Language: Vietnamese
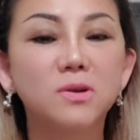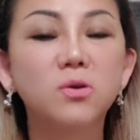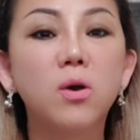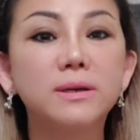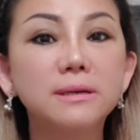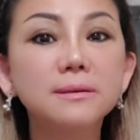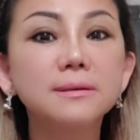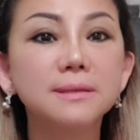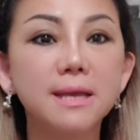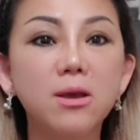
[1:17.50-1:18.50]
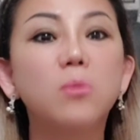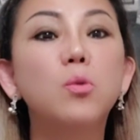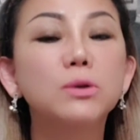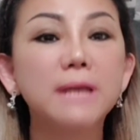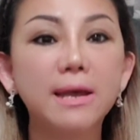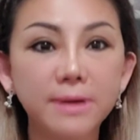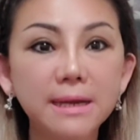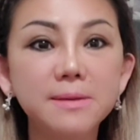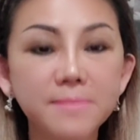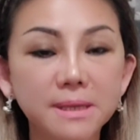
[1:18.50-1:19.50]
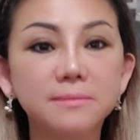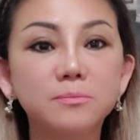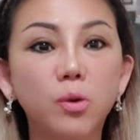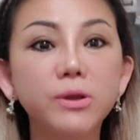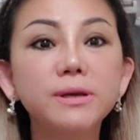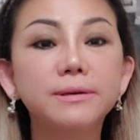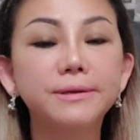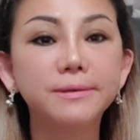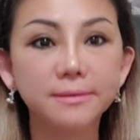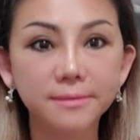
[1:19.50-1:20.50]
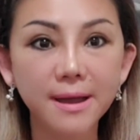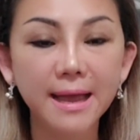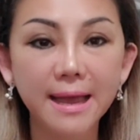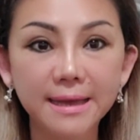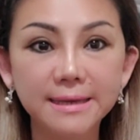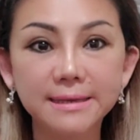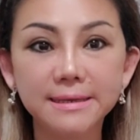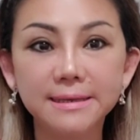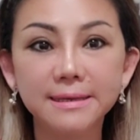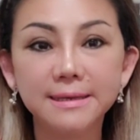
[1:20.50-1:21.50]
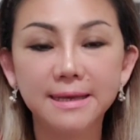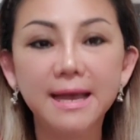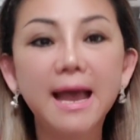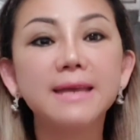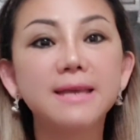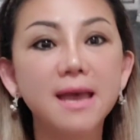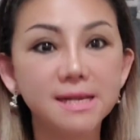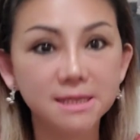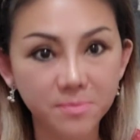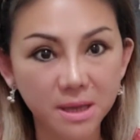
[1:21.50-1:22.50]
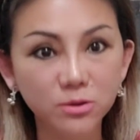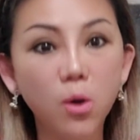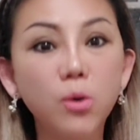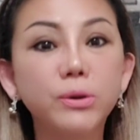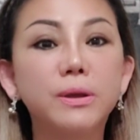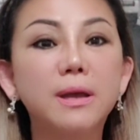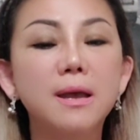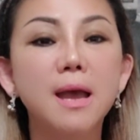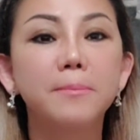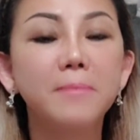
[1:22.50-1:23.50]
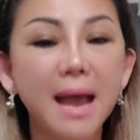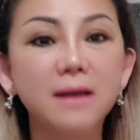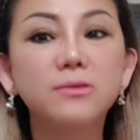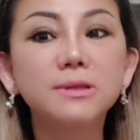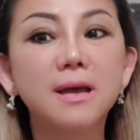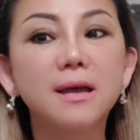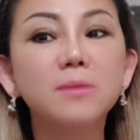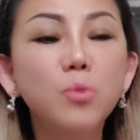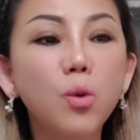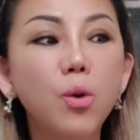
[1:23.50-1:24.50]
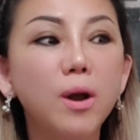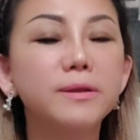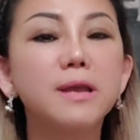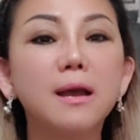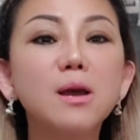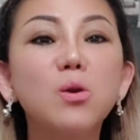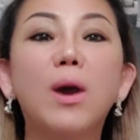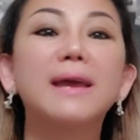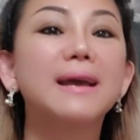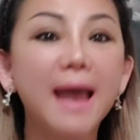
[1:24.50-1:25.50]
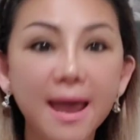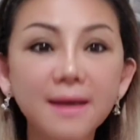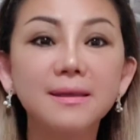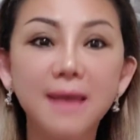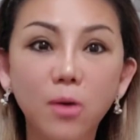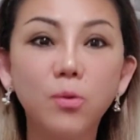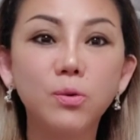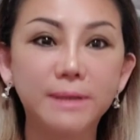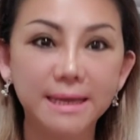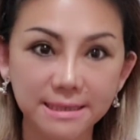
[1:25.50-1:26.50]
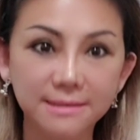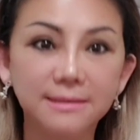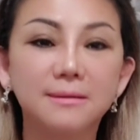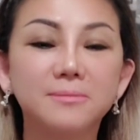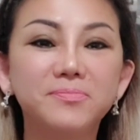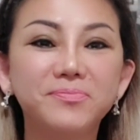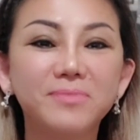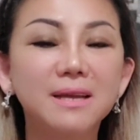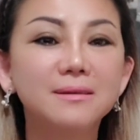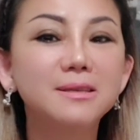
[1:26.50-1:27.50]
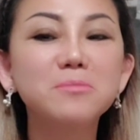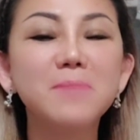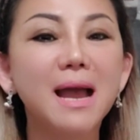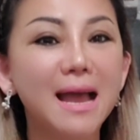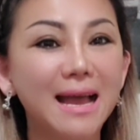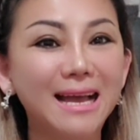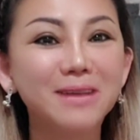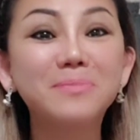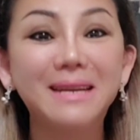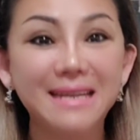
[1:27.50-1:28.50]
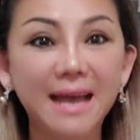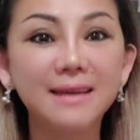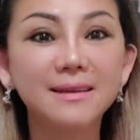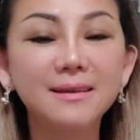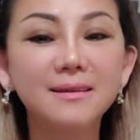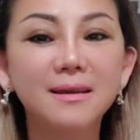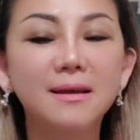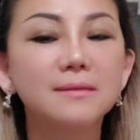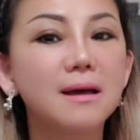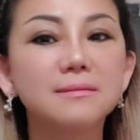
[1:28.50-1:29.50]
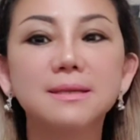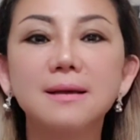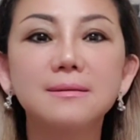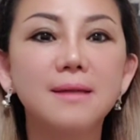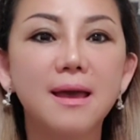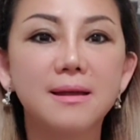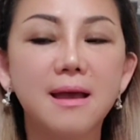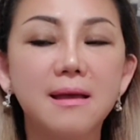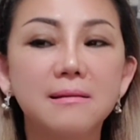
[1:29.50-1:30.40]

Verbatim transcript: Còn nước thì họ mua theo cái limit, mỗi người được có hai hai case mà thôi. Bạn có thể mua những cái loại khác nhau thì được, nhưng mà mình thấy thật sự là